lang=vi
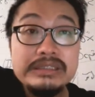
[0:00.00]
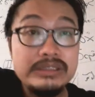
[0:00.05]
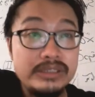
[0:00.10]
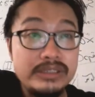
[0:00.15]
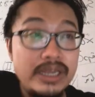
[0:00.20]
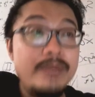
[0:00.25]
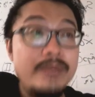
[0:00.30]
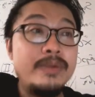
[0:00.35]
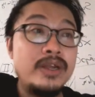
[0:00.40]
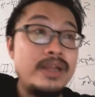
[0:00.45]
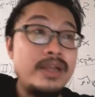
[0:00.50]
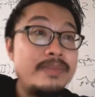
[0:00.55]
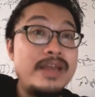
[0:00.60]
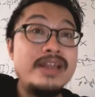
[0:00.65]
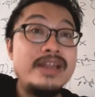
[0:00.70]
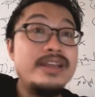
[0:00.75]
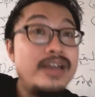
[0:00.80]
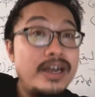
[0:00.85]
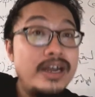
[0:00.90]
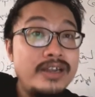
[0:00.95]
khi mà nó tham gia
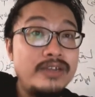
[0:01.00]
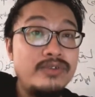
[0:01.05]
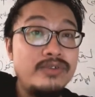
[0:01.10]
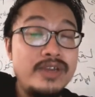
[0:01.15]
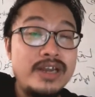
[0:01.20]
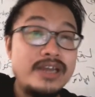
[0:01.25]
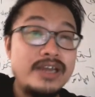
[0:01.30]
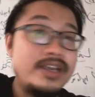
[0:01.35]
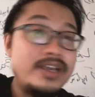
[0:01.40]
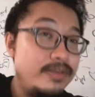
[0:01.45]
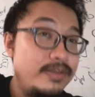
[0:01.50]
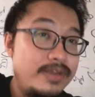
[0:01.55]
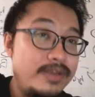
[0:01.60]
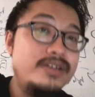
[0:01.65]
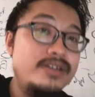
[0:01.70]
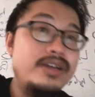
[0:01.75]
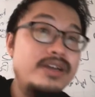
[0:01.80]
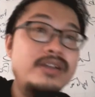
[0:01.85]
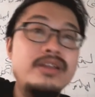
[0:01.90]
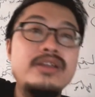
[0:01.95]
liên kết nha tôi nhớ lại khi tham gia
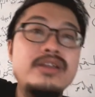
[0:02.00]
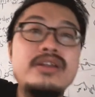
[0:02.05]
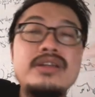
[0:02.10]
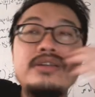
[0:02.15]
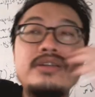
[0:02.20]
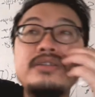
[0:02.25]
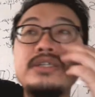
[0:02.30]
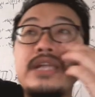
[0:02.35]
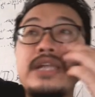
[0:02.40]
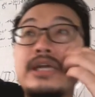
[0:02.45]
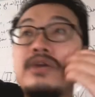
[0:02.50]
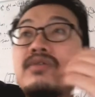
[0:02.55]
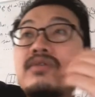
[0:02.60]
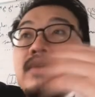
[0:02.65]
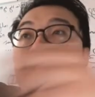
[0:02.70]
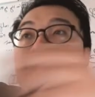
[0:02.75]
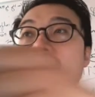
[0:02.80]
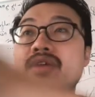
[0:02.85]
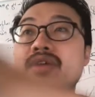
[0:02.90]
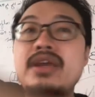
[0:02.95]
liên kết thì nó sẽ đặt con
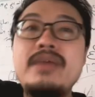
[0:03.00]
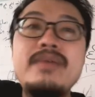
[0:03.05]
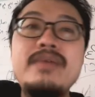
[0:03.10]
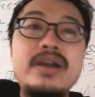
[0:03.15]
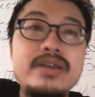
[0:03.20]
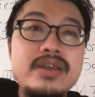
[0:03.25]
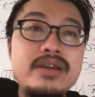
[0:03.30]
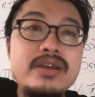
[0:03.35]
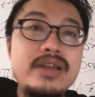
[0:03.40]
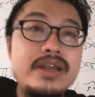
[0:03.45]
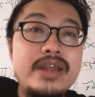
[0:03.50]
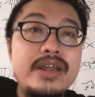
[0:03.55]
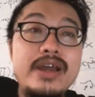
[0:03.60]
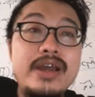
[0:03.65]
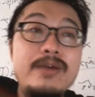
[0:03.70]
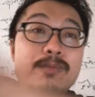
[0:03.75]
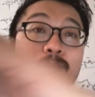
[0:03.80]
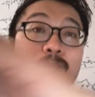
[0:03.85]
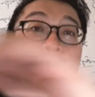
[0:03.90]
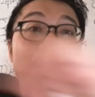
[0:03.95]
hình cổ khí hiếm gần nhất đi
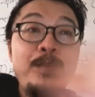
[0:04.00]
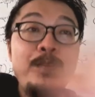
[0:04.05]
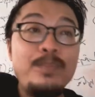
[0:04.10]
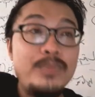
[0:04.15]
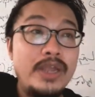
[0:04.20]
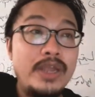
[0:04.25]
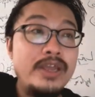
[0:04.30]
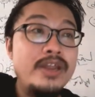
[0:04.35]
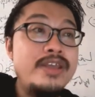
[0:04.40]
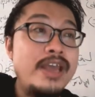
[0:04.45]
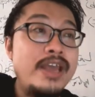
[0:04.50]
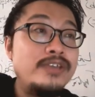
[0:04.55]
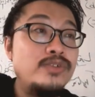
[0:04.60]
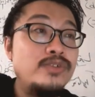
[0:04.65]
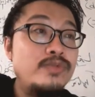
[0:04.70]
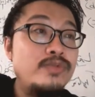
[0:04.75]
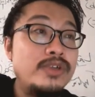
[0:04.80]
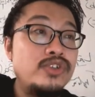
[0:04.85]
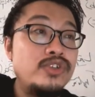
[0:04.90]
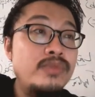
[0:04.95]
không thì đi dây
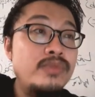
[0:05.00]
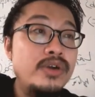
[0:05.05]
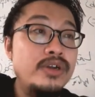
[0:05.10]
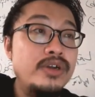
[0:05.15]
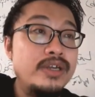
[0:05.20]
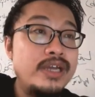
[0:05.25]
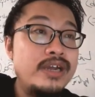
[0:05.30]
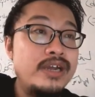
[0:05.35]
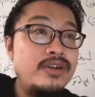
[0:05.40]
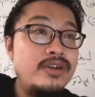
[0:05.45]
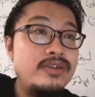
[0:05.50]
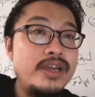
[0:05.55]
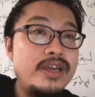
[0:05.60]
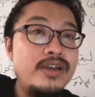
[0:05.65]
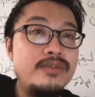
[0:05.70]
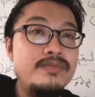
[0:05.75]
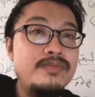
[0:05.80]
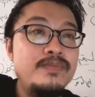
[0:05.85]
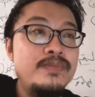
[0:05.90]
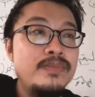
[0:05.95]
xung quanh số 10 này các con thấy
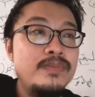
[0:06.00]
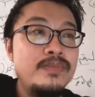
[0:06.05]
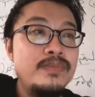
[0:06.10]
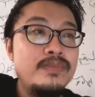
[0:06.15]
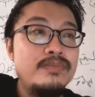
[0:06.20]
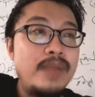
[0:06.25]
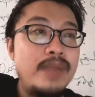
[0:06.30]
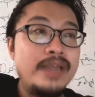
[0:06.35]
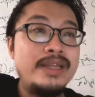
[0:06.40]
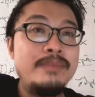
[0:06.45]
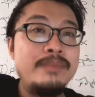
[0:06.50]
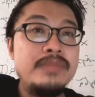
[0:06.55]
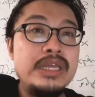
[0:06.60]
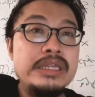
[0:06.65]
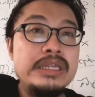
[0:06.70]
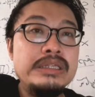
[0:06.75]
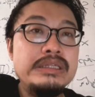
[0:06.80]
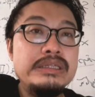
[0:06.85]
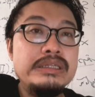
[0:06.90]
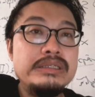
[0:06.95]
không
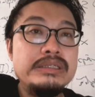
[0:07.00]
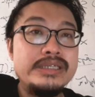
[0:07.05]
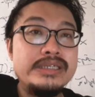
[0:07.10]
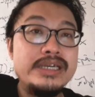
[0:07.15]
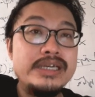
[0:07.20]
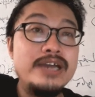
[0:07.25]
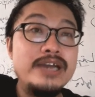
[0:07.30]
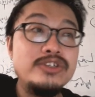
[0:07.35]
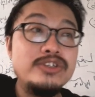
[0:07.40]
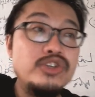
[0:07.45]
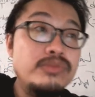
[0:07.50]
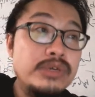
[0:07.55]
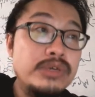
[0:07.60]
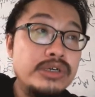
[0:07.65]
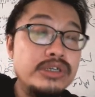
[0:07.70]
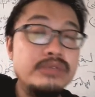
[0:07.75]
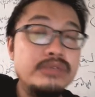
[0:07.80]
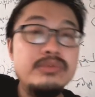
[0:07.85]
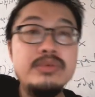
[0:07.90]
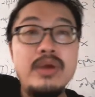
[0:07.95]
789 nó sẽ gần số
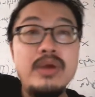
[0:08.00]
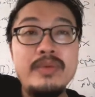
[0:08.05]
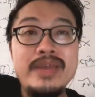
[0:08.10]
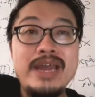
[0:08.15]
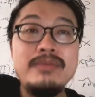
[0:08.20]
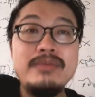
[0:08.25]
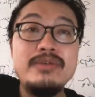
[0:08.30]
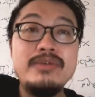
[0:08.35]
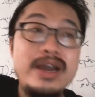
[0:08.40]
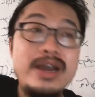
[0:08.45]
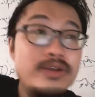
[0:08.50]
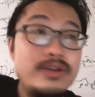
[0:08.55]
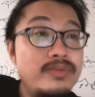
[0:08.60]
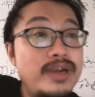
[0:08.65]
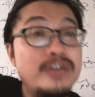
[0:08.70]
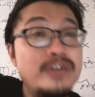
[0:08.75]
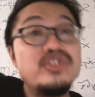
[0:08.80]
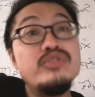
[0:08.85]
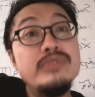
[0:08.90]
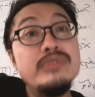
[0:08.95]
10 11 12 13 cũng
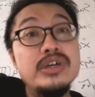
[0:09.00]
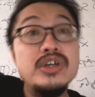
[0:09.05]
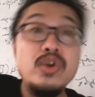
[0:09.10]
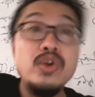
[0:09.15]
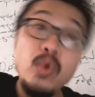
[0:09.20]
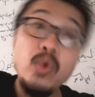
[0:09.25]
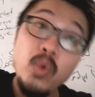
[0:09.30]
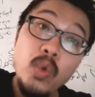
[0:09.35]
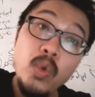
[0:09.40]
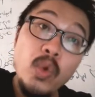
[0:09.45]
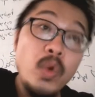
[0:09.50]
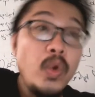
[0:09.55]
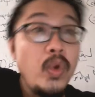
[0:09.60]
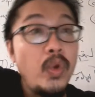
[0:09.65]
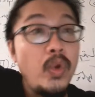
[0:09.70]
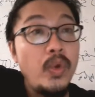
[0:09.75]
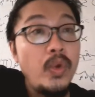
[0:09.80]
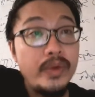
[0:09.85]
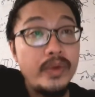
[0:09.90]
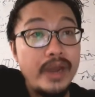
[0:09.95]
gần số 10 luôn
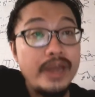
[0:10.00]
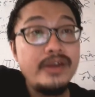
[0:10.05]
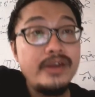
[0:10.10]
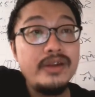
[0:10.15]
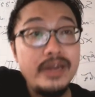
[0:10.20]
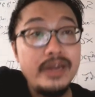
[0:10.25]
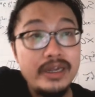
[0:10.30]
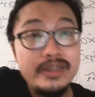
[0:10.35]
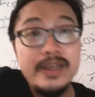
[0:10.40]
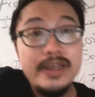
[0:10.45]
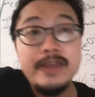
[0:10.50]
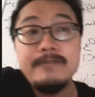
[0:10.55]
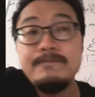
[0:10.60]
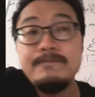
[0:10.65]
đấy nó là gì